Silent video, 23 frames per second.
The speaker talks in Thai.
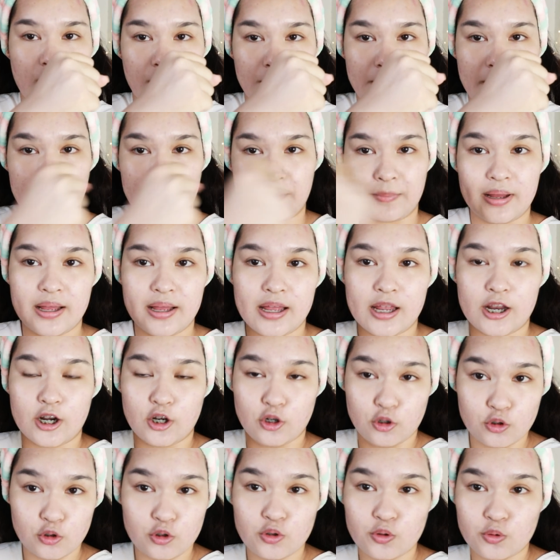ออกแบบ
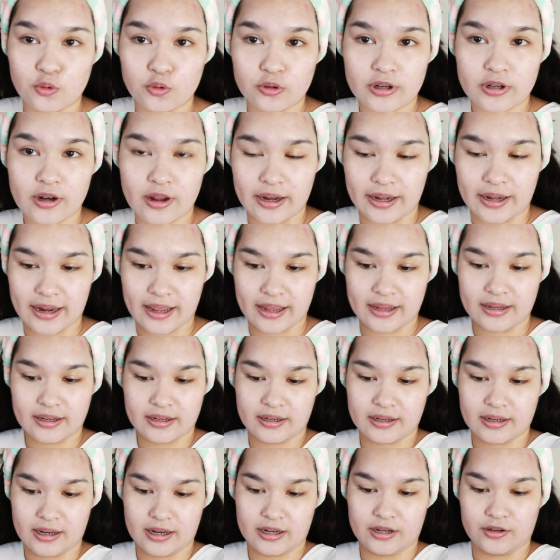นูดๆหน่อยนะ
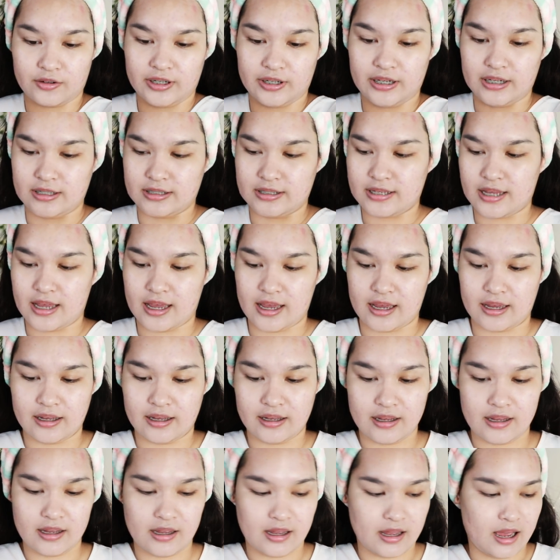เดี๋ยวขิงจะ
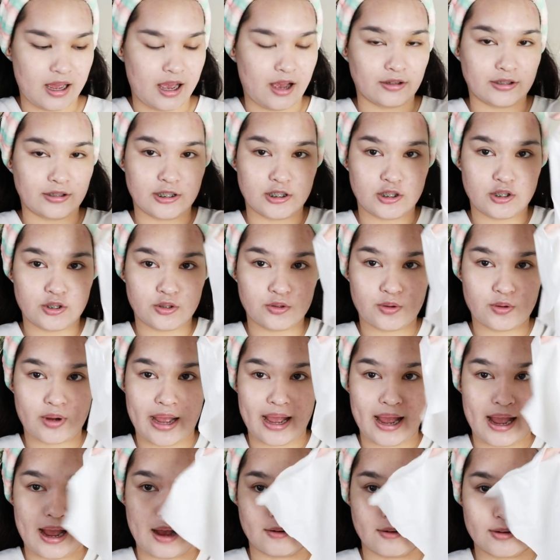เอาทิชชู่
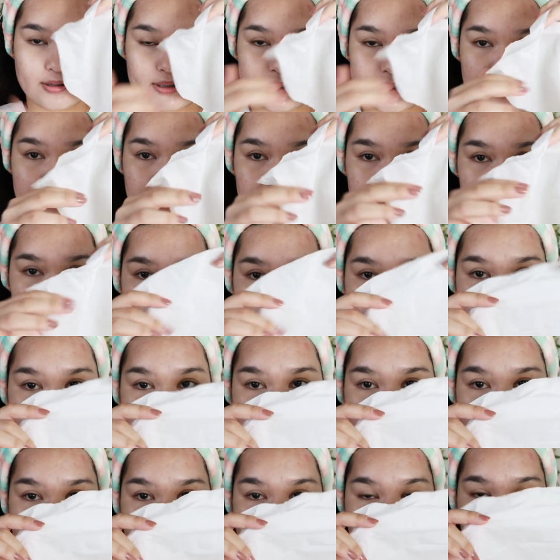ขาวสนิทแบบนี้
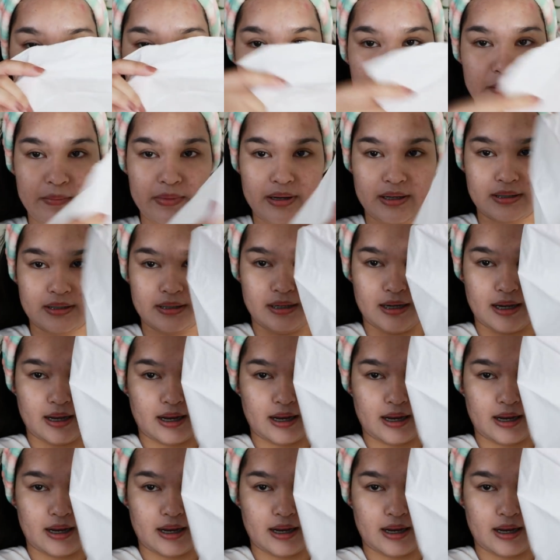นะคะไม่มีสี